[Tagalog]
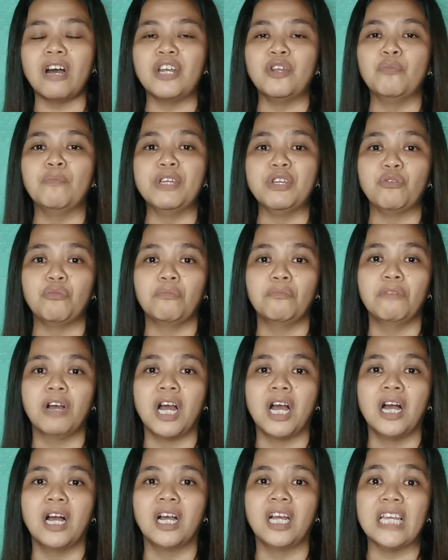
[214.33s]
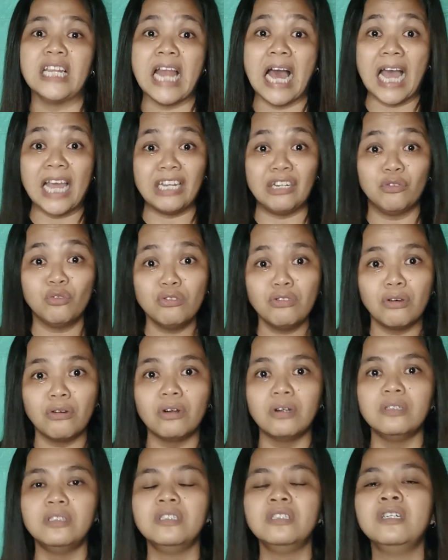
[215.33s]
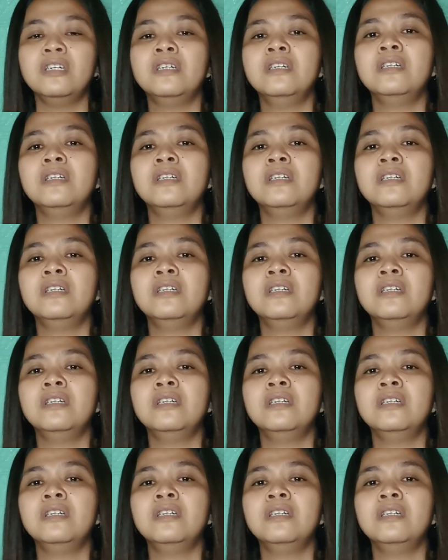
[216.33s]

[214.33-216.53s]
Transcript: ano ba yung mga kinain ko doon.